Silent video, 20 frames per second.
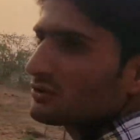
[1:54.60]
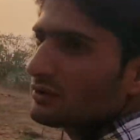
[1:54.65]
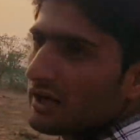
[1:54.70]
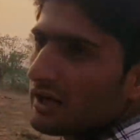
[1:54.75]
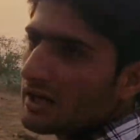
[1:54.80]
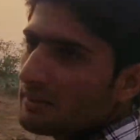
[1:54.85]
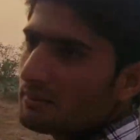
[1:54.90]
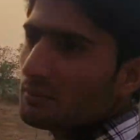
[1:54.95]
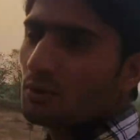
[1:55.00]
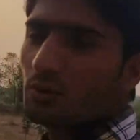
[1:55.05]
जो
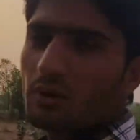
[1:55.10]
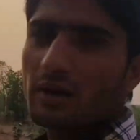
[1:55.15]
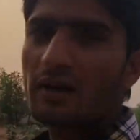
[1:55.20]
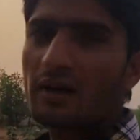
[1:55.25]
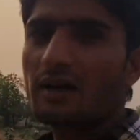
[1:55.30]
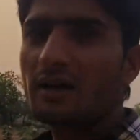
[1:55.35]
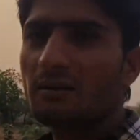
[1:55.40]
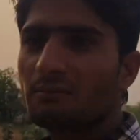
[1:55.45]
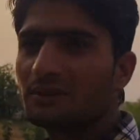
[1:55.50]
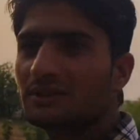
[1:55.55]
टाइम हो रहा
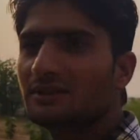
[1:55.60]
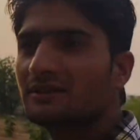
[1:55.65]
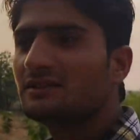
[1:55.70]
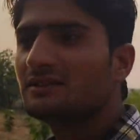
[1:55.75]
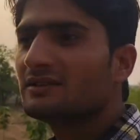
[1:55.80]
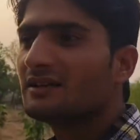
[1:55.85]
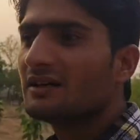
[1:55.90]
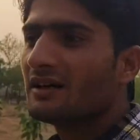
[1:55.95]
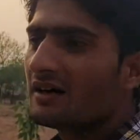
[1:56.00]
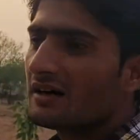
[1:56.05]
है
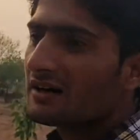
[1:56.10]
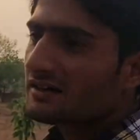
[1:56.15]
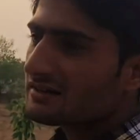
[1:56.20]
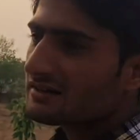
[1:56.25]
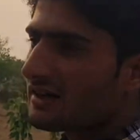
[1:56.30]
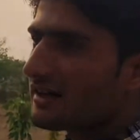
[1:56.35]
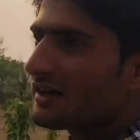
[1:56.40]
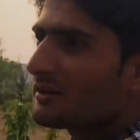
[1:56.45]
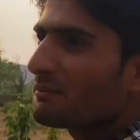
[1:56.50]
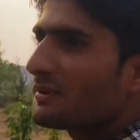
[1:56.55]
अभी
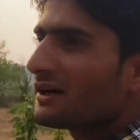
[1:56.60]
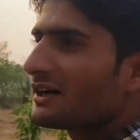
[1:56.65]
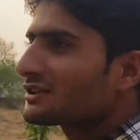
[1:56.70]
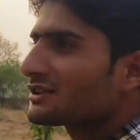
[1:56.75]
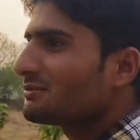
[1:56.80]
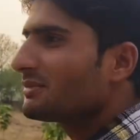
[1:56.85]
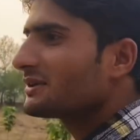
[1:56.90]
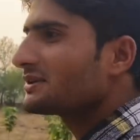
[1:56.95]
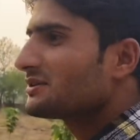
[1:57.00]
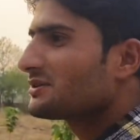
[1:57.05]
साढ़े
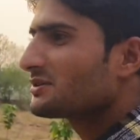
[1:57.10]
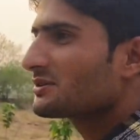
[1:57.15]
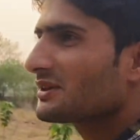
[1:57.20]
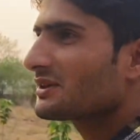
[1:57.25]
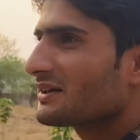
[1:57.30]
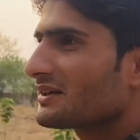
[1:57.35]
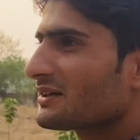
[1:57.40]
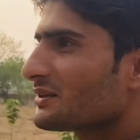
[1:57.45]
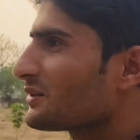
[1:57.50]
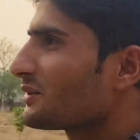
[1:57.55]
पाँच बज
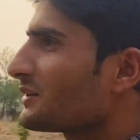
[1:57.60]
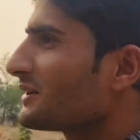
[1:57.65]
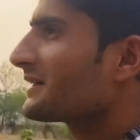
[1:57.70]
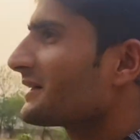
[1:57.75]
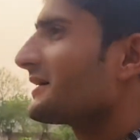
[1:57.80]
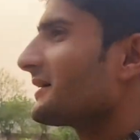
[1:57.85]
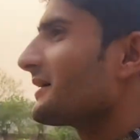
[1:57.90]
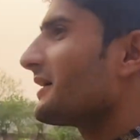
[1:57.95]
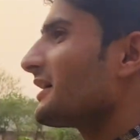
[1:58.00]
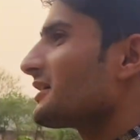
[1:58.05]
चुके हैं तो
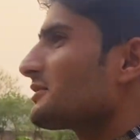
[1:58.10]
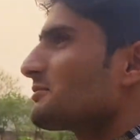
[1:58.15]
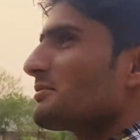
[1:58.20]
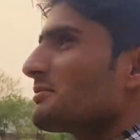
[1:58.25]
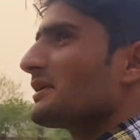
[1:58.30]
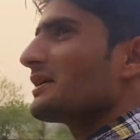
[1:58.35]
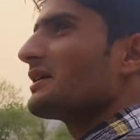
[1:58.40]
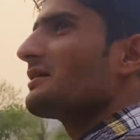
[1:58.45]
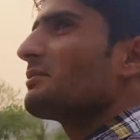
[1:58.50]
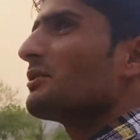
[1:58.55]
देखिए गाइस
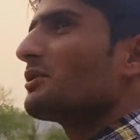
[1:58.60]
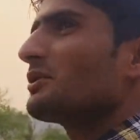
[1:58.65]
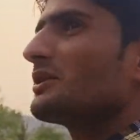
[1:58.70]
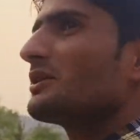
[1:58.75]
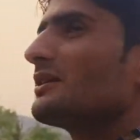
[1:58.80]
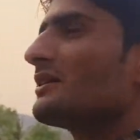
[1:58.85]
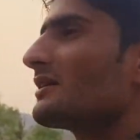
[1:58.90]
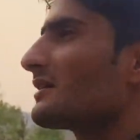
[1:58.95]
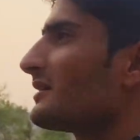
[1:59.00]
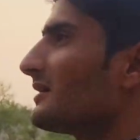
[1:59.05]
पेड़
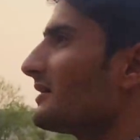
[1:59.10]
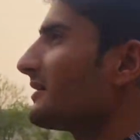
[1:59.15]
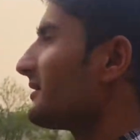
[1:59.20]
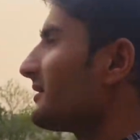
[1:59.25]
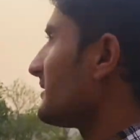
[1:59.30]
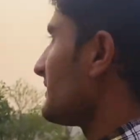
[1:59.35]
पौधे देखिए